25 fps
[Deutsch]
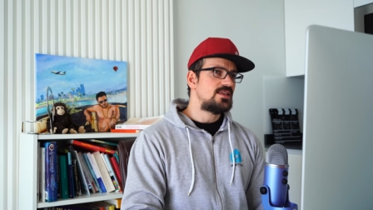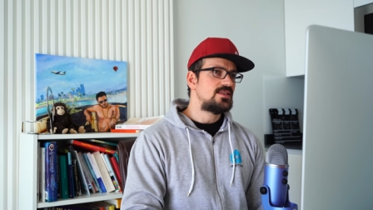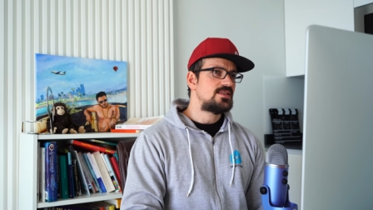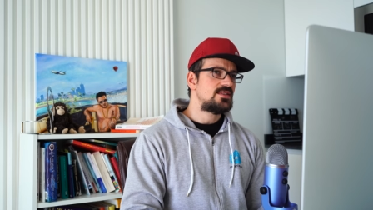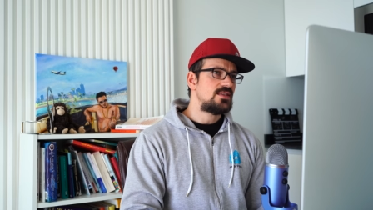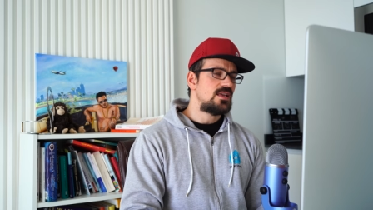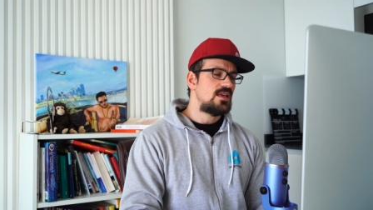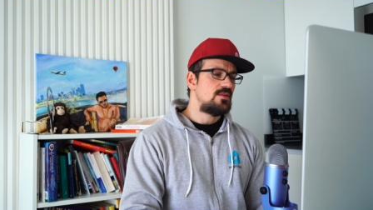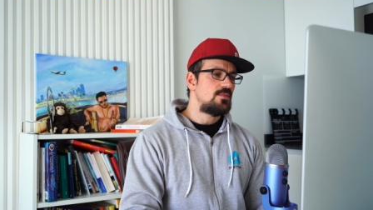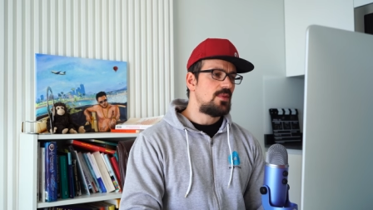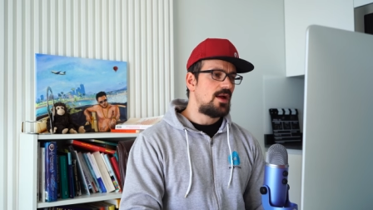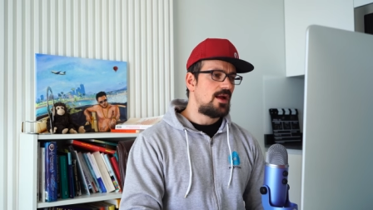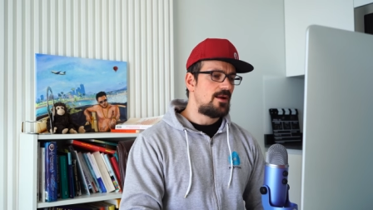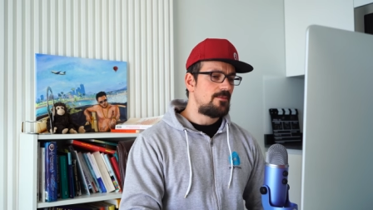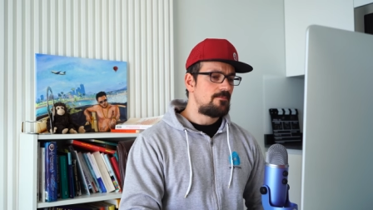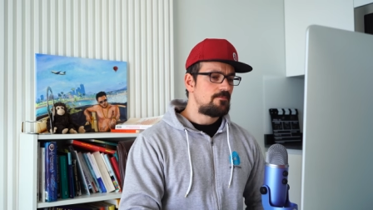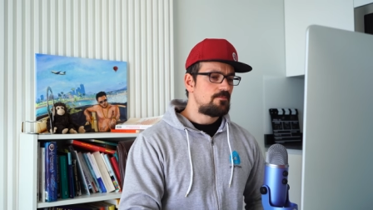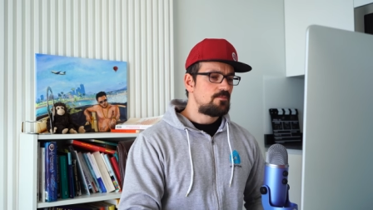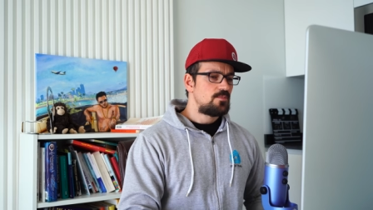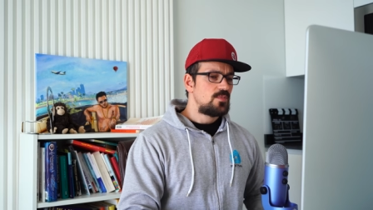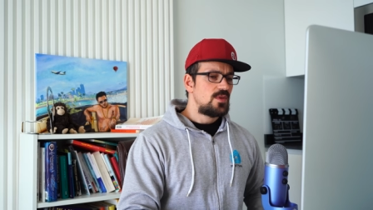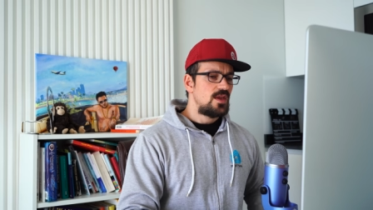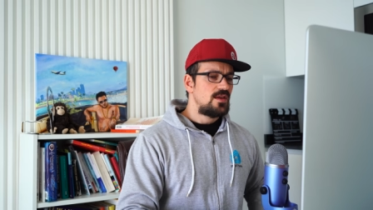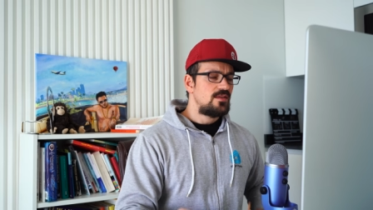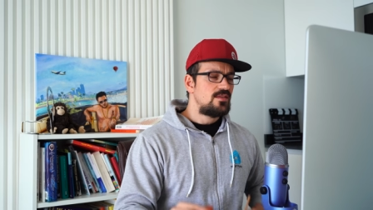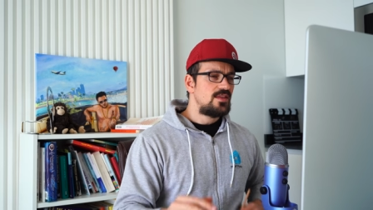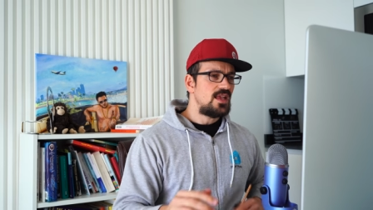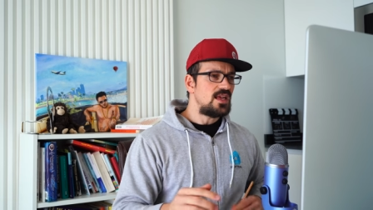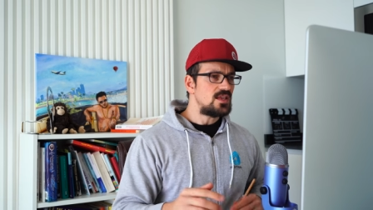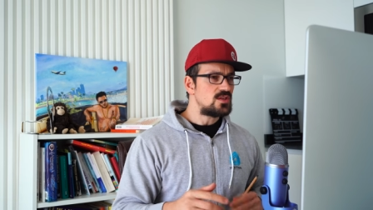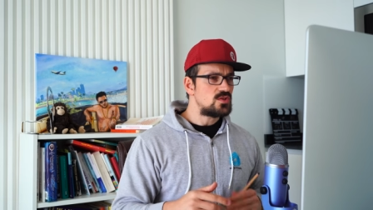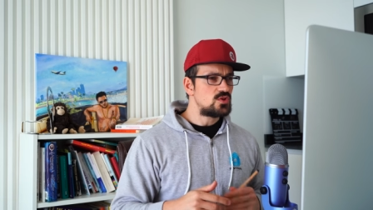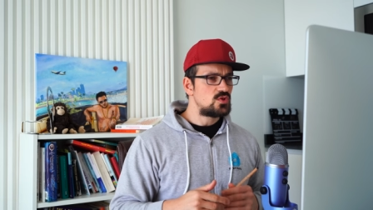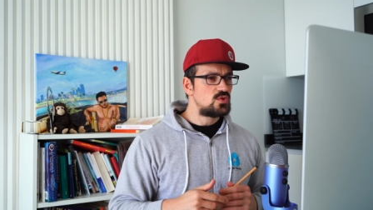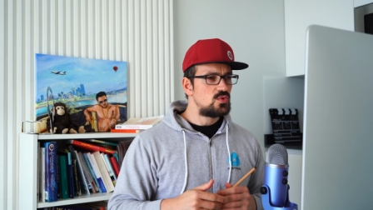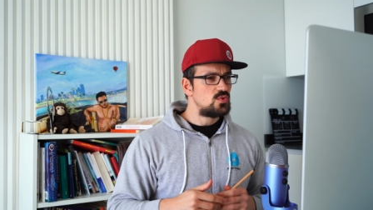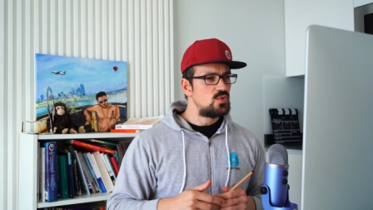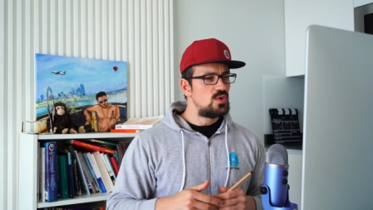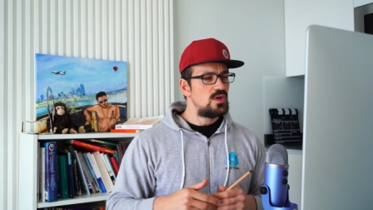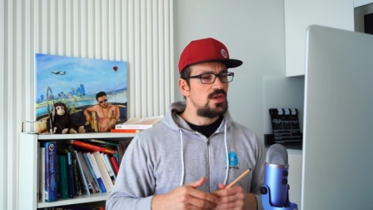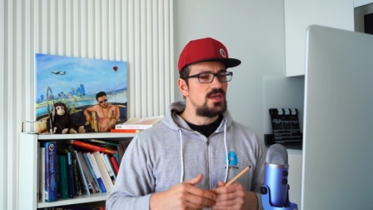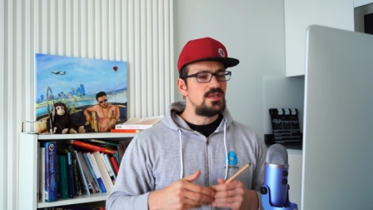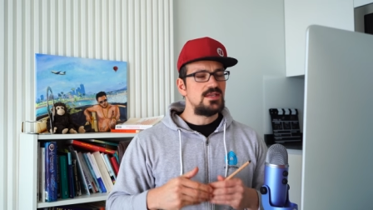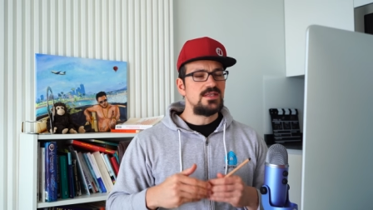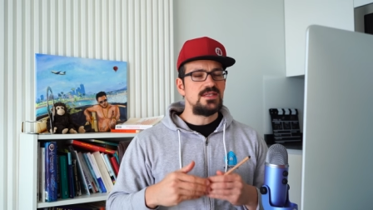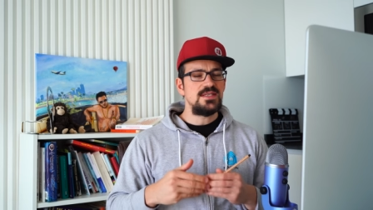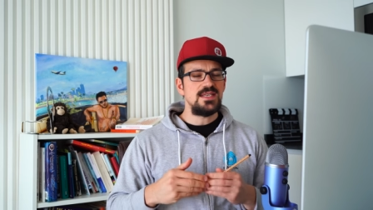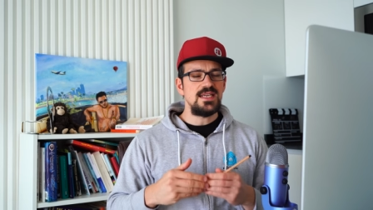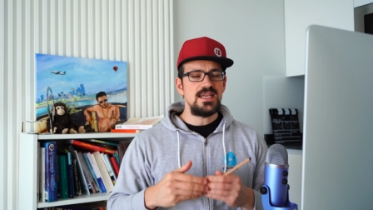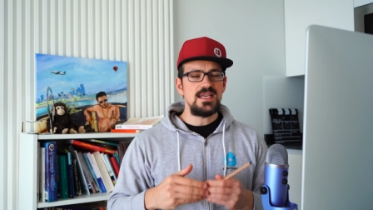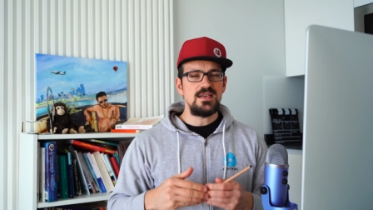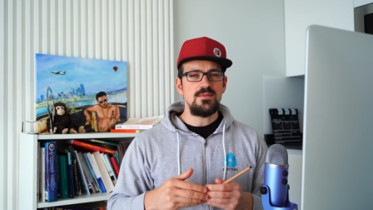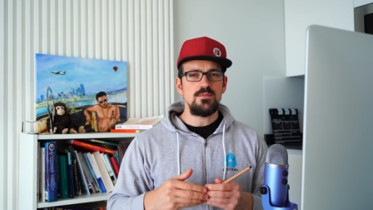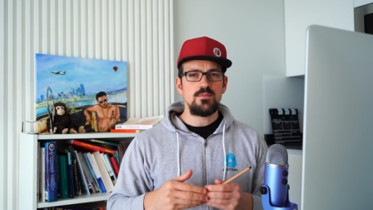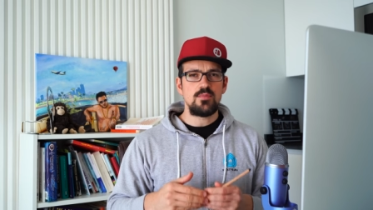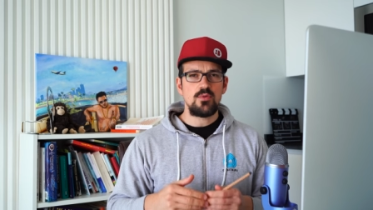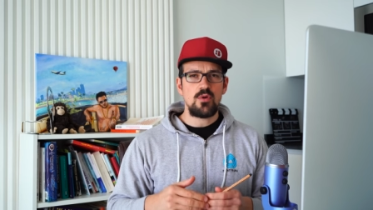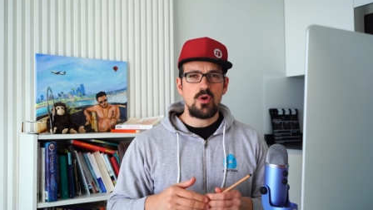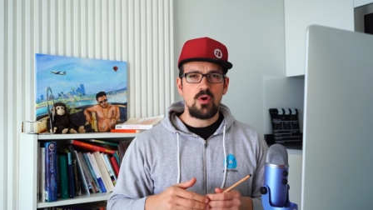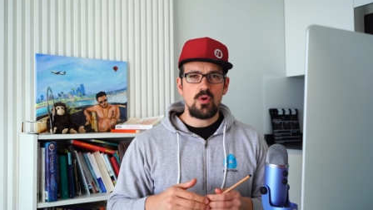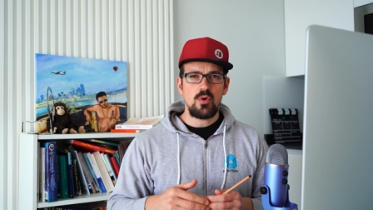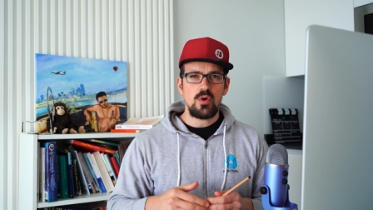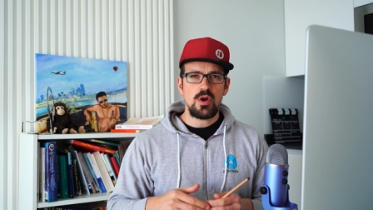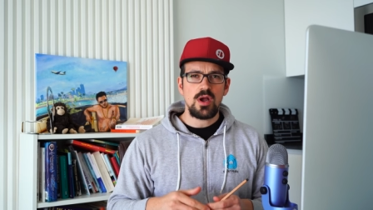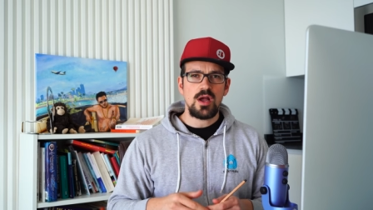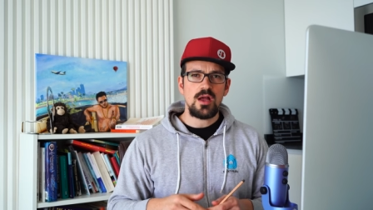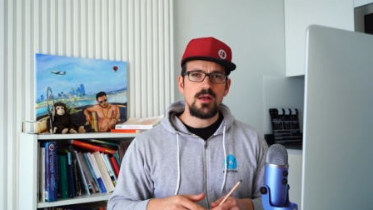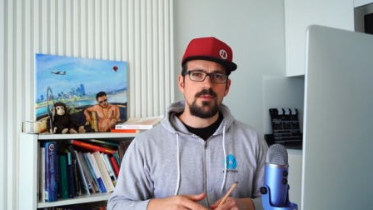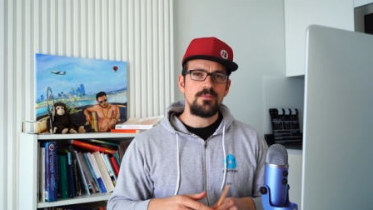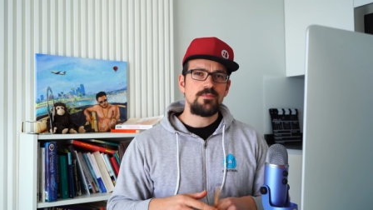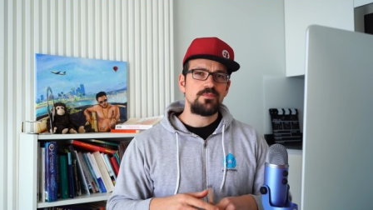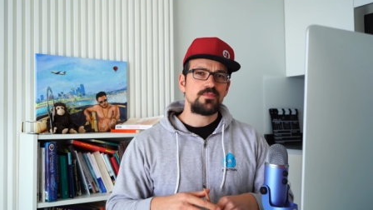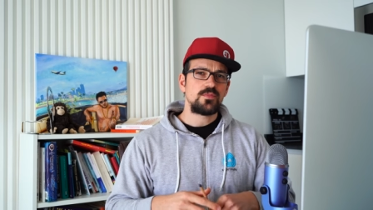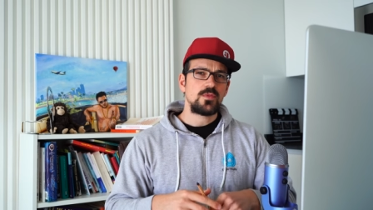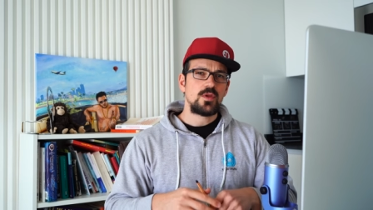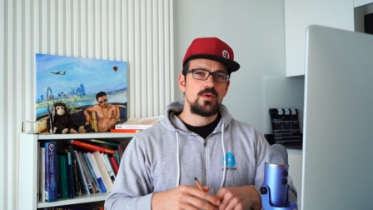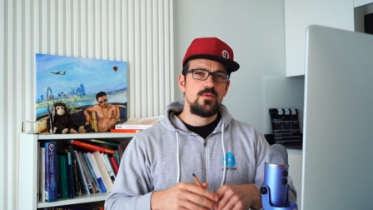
ist immer, dass du den Broker,